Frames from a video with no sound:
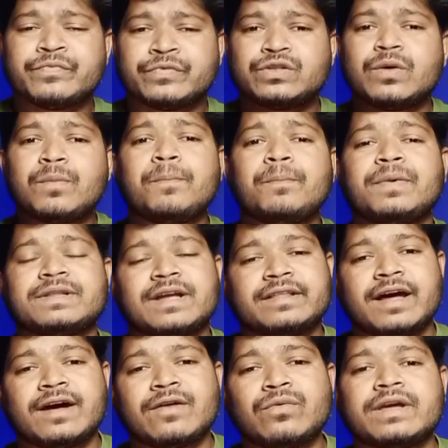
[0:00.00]
तो बताता
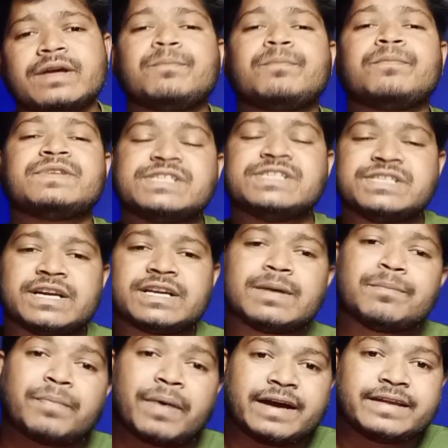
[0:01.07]
हूँ कि सीटीआर की
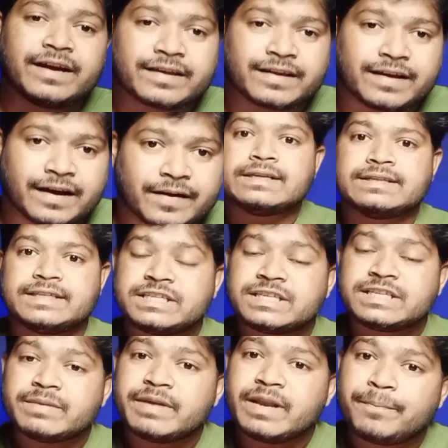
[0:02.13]
फायदा क्या है जैसे
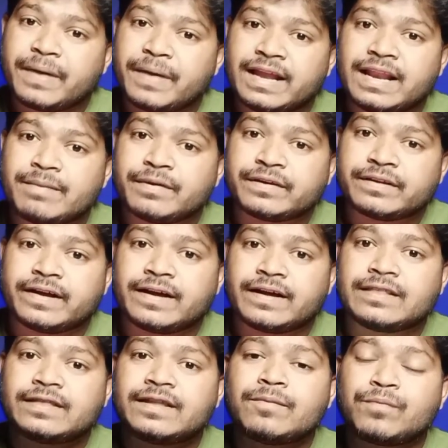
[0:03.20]
कि मैंने पहले बताया
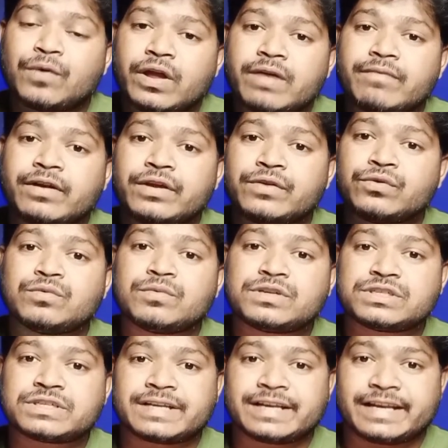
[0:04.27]
तो बड़े बड़े
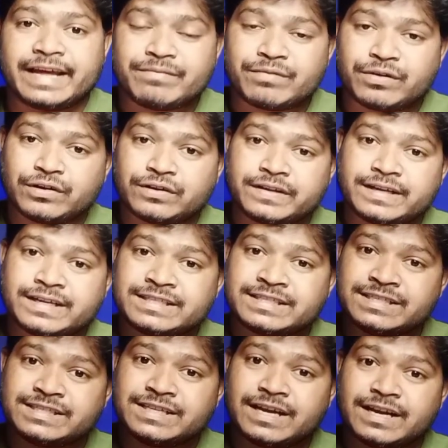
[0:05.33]
यूट्यूबर्स क्लेम करते हैं कि
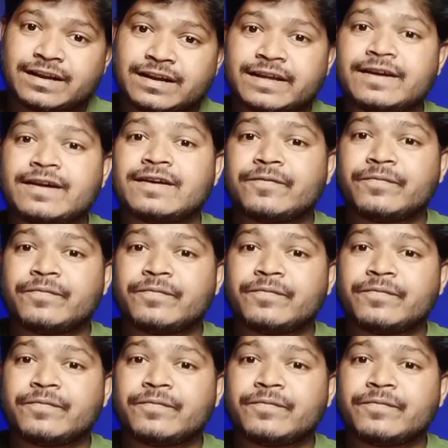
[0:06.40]
सीटीआर की